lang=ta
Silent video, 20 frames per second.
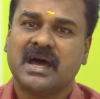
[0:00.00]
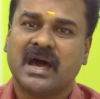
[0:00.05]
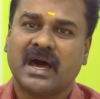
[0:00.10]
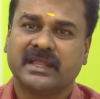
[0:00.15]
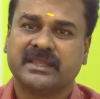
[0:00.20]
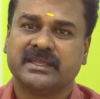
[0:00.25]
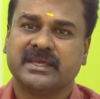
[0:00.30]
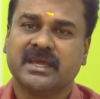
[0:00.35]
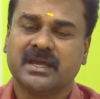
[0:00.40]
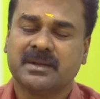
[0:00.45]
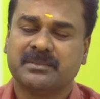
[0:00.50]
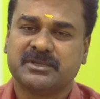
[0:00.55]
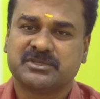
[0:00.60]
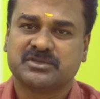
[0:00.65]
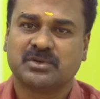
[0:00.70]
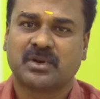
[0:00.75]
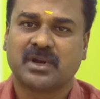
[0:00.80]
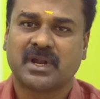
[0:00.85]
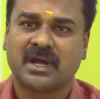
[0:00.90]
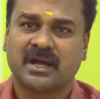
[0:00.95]
அது ஏன் அப்படி
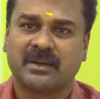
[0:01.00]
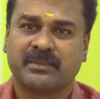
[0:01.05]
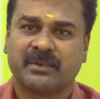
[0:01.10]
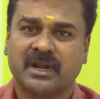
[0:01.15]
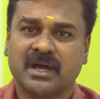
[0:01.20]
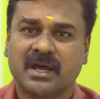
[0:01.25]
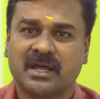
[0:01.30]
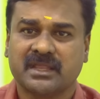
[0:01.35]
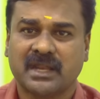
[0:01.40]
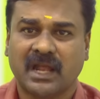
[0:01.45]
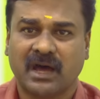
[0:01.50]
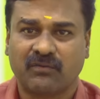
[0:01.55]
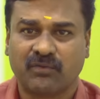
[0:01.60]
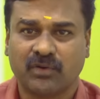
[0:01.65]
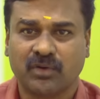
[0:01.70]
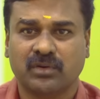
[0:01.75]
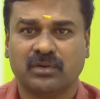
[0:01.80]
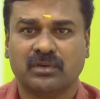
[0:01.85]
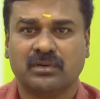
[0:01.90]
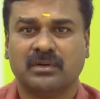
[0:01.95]
சொல்கிறாங்க அப்படின்னா அதில்
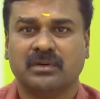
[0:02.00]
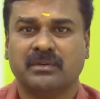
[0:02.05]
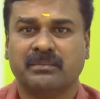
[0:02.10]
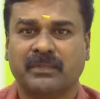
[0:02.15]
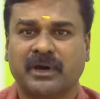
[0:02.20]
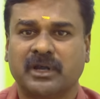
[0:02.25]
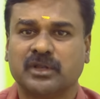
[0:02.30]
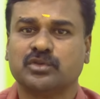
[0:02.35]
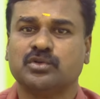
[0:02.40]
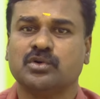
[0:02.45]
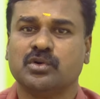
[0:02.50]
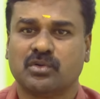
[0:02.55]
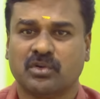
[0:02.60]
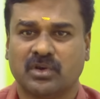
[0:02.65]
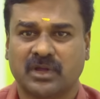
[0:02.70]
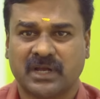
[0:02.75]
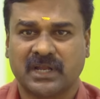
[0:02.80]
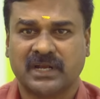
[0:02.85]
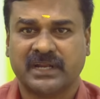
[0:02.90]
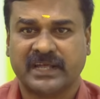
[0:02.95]
அவ்வளோ மருத்துவ
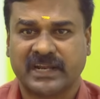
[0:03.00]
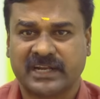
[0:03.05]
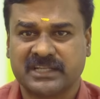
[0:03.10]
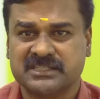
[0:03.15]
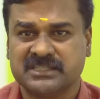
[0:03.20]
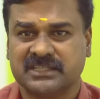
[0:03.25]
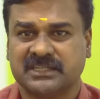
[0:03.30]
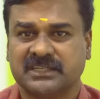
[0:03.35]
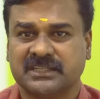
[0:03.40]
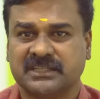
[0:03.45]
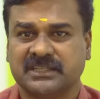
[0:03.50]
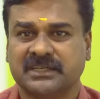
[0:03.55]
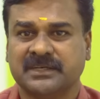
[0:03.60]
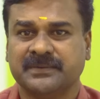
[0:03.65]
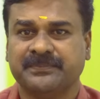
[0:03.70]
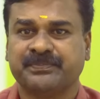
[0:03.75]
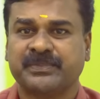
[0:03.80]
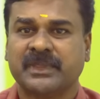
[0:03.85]
குணங்கள் நிறைஞ்சிருக்குது